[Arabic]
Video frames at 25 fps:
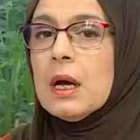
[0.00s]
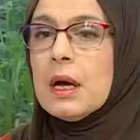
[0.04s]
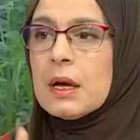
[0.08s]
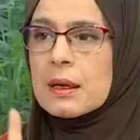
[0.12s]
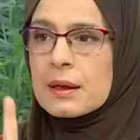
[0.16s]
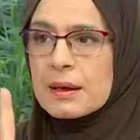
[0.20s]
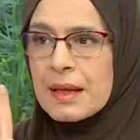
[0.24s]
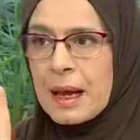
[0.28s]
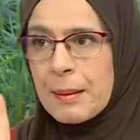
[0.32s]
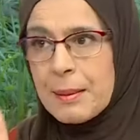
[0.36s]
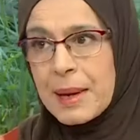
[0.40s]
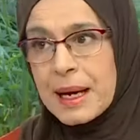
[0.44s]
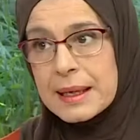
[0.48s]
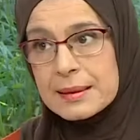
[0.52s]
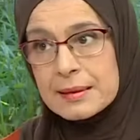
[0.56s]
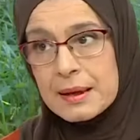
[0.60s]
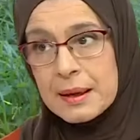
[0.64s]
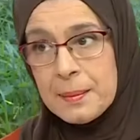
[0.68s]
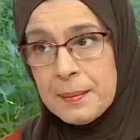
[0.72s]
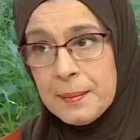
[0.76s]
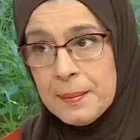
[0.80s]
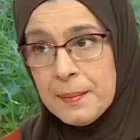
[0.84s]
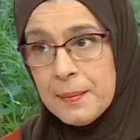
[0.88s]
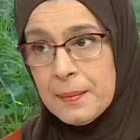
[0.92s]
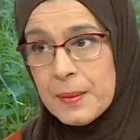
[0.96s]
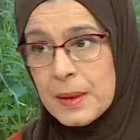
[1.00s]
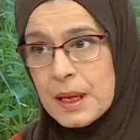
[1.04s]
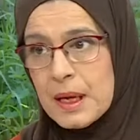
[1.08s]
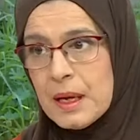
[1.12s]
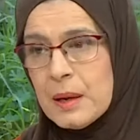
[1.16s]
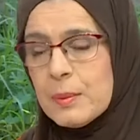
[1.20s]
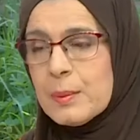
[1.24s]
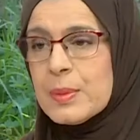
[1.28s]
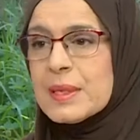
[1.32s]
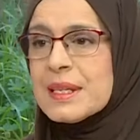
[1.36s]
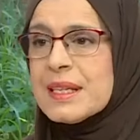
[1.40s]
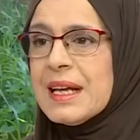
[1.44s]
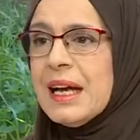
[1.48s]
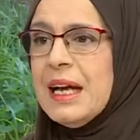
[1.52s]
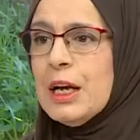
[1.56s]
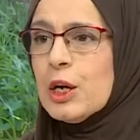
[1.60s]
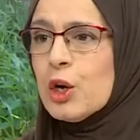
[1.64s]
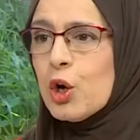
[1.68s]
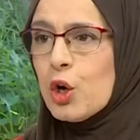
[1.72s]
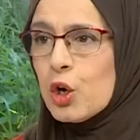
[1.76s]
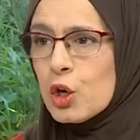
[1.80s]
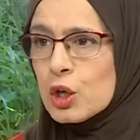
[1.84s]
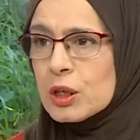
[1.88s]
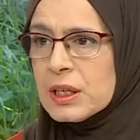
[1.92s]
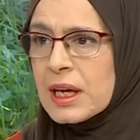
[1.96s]
الطماطم بصح
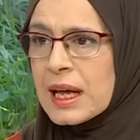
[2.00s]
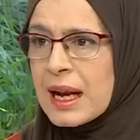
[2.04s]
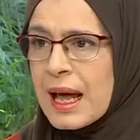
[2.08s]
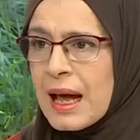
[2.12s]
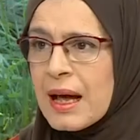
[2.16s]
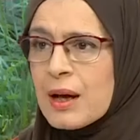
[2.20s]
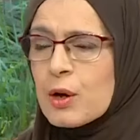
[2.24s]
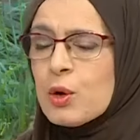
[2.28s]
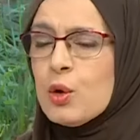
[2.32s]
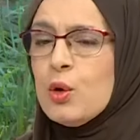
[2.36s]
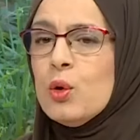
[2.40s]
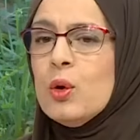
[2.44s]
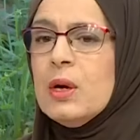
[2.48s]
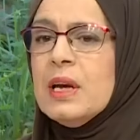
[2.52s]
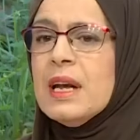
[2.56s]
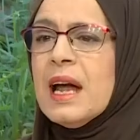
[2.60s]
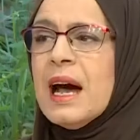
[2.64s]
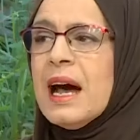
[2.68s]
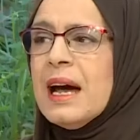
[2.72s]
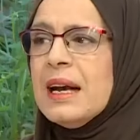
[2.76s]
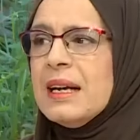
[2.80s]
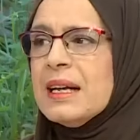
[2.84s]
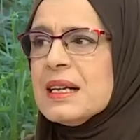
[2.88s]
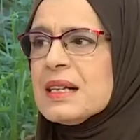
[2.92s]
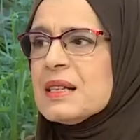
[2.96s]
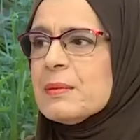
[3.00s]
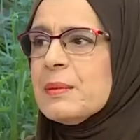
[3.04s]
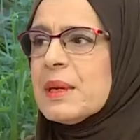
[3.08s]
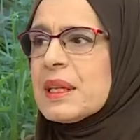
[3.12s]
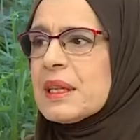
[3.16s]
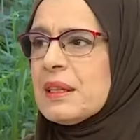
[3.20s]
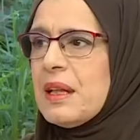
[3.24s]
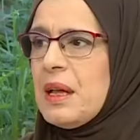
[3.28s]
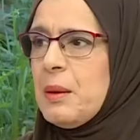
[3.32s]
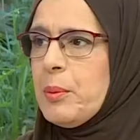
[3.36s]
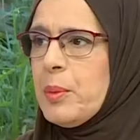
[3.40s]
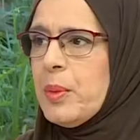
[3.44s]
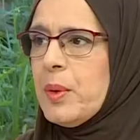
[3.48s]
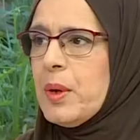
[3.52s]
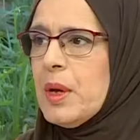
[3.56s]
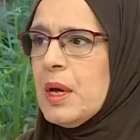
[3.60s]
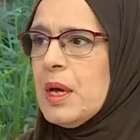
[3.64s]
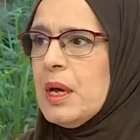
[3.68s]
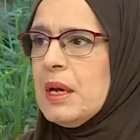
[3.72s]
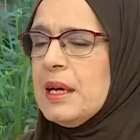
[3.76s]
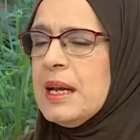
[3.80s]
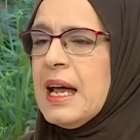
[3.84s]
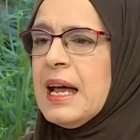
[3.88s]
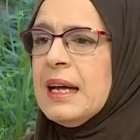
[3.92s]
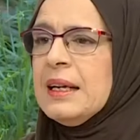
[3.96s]
الخضره كلها لازم تطيب
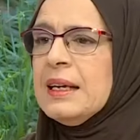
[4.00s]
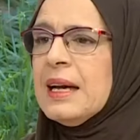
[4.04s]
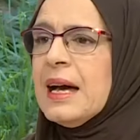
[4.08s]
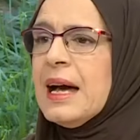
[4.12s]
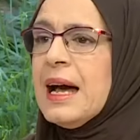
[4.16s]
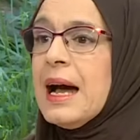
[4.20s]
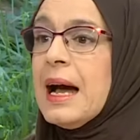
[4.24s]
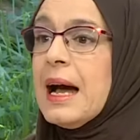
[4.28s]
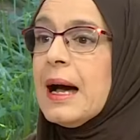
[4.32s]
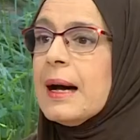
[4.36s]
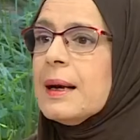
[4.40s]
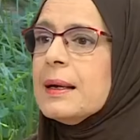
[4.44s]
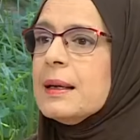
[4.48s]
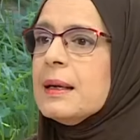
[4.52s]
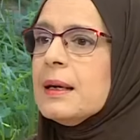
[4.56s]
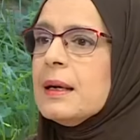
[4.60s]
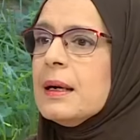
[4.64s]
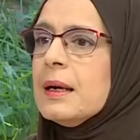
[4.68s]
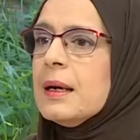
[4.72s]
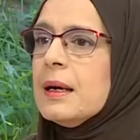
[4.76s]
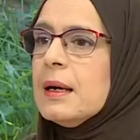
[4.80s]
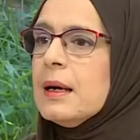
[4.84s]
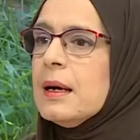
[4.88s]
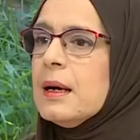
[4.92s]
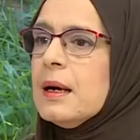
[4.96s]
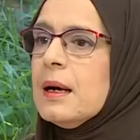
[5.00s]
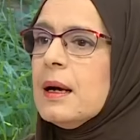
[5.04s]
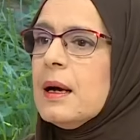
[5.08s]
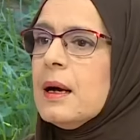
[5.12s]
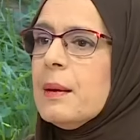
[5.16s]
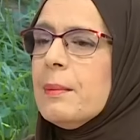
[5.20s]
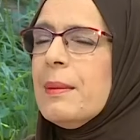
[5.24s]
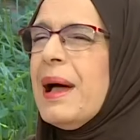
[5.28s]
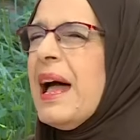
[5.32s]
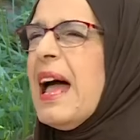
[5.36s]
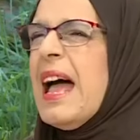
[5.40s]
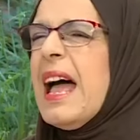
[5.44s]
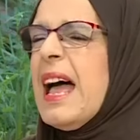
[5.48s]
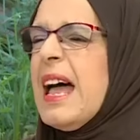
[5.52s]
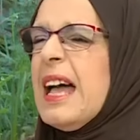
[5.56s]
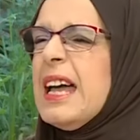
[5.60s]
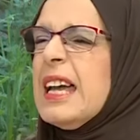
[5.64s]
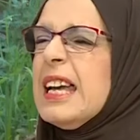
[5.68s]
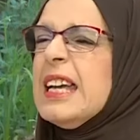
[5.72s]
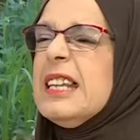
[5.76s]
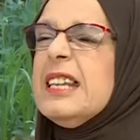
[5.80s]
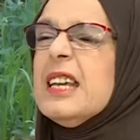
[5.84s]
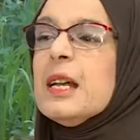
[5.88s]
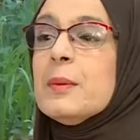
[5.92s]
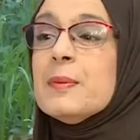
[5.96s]
لان الخيار ما يتمدش للرضيع اه
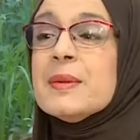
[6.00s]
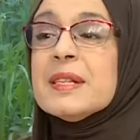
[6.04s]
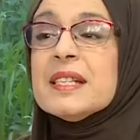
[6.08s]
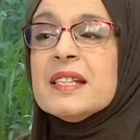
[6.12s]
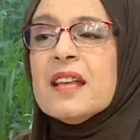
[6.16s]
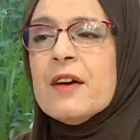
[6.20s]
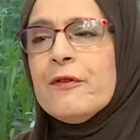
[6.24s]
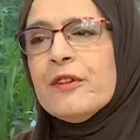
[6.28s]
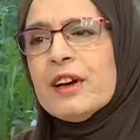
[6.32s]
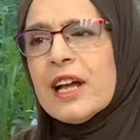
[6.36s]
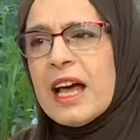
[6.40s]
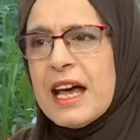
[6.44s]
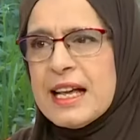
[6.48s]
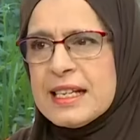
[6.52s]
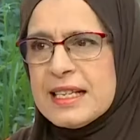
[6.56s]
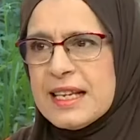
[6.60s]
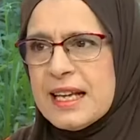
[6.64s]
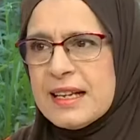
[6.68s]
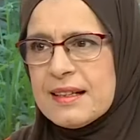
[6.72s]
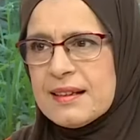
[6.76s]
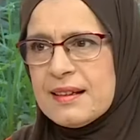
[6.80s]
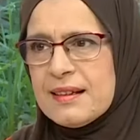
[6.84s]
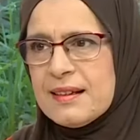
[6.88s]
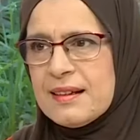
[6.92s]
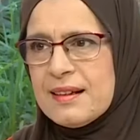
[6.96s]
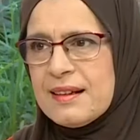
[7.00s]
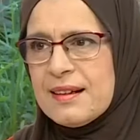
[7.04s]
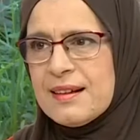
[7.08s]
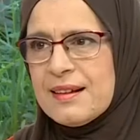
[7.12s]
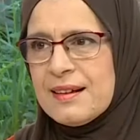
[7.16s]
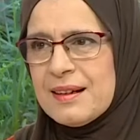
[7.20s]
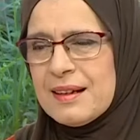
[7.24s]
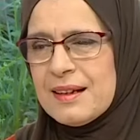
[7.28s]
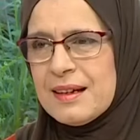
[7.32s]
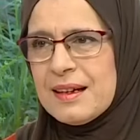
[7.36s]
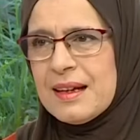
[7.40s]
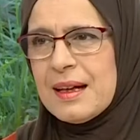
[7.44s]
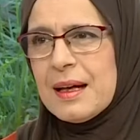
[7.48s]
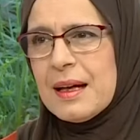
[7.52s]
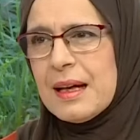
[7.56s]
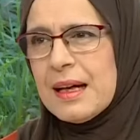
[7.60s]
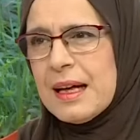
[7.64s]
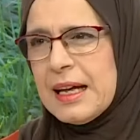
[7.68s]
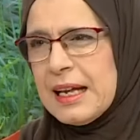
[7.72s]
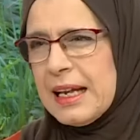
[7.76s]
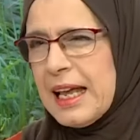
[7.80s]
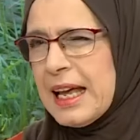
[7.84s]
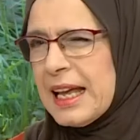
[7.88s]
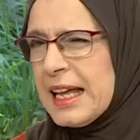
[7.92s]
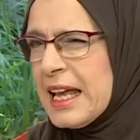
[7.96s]
يدير بزاف الغازات اوكي آه.
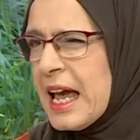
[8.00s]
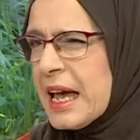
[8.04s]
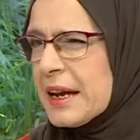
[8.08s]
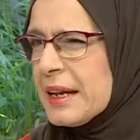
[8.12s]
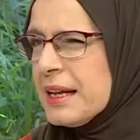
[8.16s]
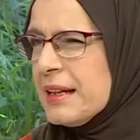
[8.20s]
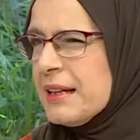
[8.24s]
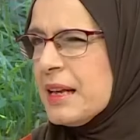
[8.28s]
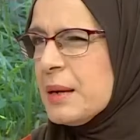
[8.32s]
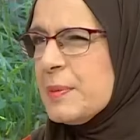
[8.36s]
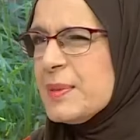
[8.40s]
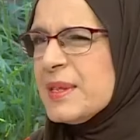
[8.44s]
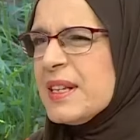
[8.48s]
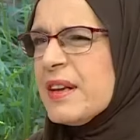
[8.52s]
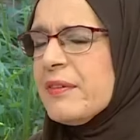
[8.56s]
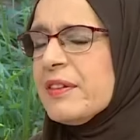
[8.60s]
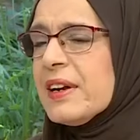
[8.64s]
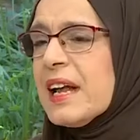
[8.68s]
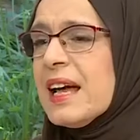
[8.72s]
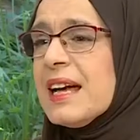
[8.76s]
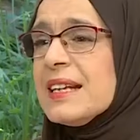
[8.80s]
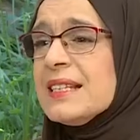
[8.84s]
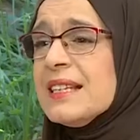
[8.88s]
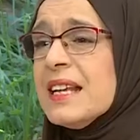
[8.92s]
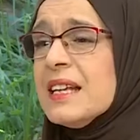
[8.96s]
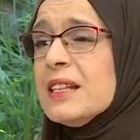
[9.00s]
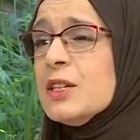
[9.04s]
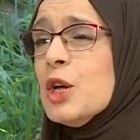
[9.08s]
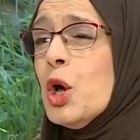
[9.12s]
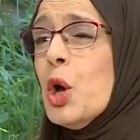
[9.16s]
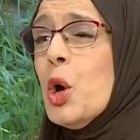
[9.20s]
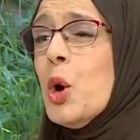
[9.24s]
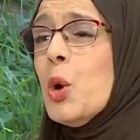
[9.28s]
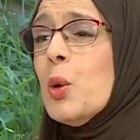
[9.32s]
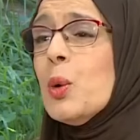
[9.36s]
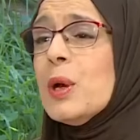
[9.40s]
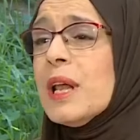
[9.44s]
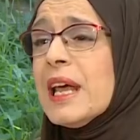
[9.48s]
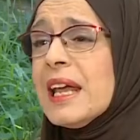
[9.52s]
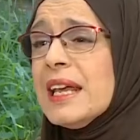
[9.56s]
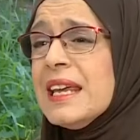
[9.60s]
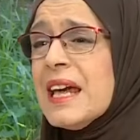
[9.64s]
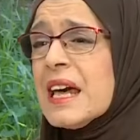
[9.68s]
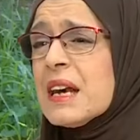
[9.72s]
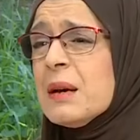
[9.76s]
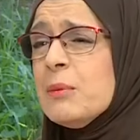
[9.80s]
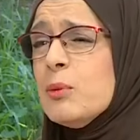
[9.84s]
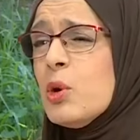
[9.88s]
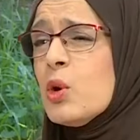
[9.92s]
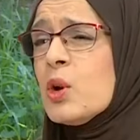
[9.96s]
الخيار يدير بزاف الغازات
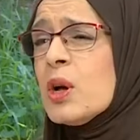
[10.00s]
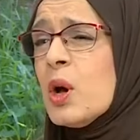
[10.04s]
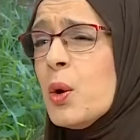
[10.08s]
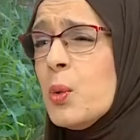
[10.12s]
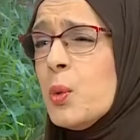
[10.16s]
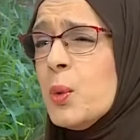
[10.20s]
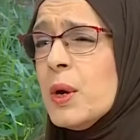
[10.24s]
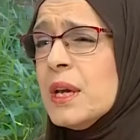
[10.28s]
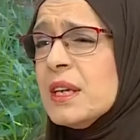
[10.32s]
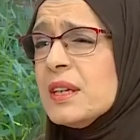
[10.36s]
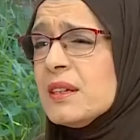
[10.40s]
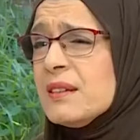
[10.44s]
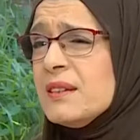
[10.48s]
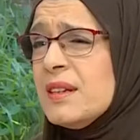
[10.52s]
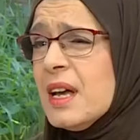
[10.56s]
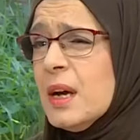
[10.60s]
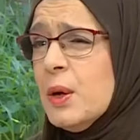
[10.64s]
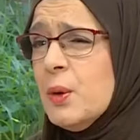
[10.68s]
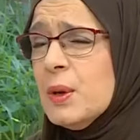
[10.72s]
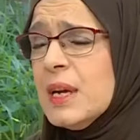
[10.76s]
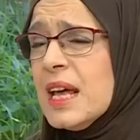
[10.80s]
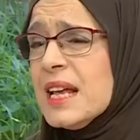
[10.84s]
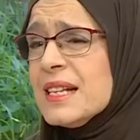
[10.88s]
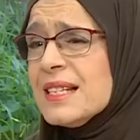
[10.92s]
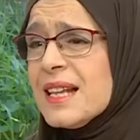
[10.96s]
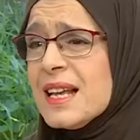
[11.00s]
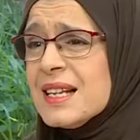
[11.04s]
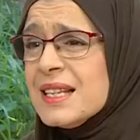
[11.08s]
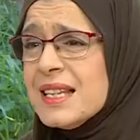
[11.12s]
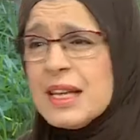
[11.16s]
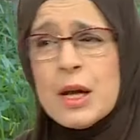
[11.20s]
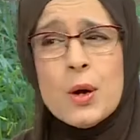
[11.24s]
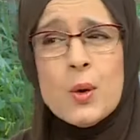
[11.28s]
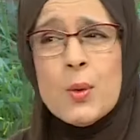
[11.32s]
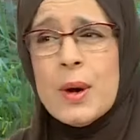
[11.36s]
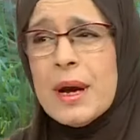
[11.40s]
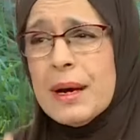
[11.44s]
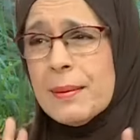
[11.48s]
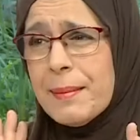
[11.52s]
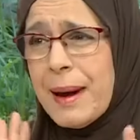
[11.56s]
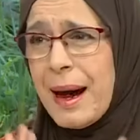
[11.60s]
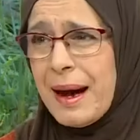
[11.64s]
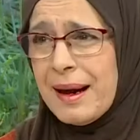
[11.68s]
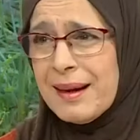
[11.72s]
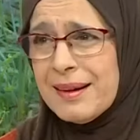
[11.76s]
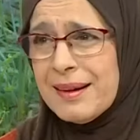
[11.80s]
والخيار المكون تاعو الاساسي هو الماء